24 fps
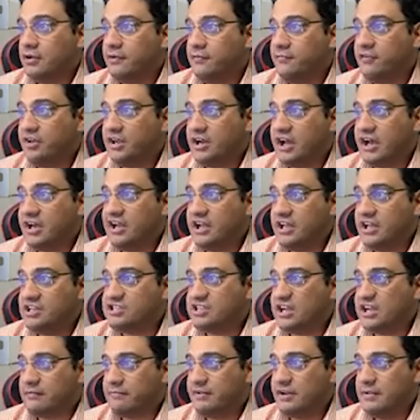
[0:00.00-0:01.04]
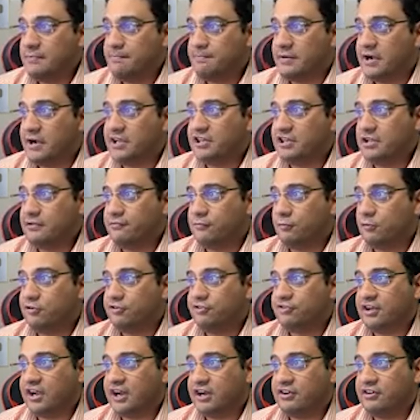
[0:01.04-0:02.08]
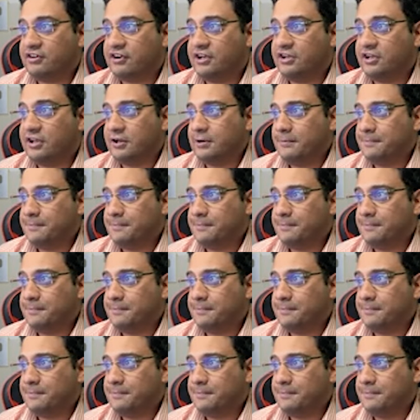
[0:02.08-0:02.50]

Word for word: We are hiring Java and Python full stack trainer.